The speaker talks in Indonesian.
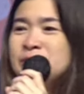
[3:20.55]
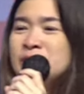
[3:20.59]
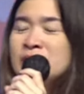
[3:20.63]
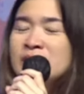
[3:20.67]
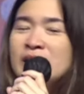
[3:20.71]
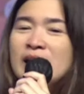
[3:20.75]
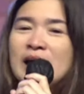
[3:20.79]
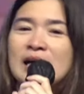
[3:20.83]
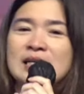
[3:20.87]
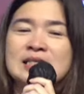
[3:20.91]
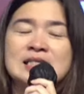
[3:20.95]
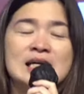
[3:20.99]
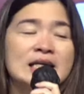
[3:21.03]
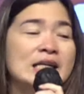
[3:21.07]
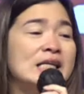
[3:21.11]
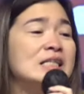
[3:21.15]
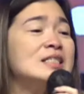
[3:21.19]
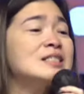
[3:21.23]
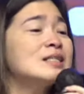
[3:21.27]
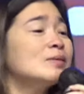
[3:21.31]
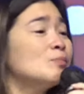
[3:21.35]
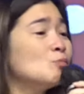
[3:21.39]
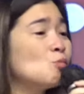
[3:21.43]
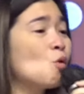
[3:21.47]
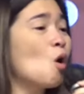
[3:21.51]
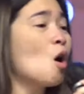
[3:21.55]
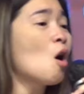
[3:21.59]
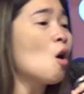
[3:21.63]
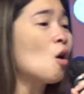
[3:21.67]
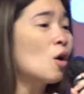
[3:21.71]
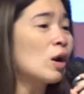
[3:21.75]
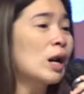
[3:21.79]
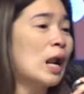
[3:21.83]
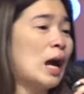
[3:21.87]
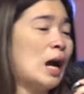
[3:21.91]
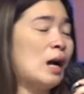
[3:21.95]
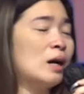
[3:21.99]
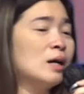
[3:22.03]
Nah, jadi semua
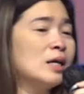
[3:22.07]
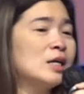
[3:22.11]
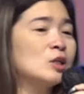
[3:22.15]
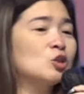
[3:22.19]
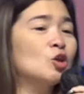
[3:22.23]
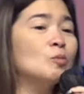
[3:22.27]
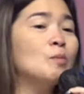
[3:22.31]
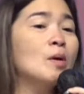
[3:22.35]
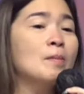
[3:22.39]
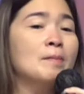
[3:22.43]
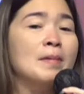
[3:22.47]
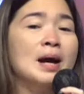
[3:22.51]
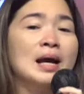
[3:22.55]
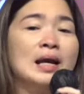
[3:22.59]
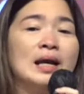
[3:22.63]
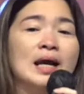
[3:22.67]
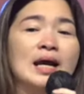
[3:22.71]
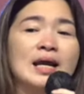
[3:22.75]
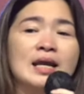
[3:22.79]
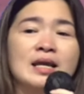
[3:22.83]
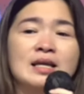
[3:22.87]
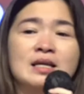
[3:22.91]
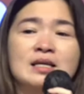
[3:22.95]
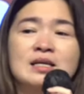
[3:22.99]
orang itu memakai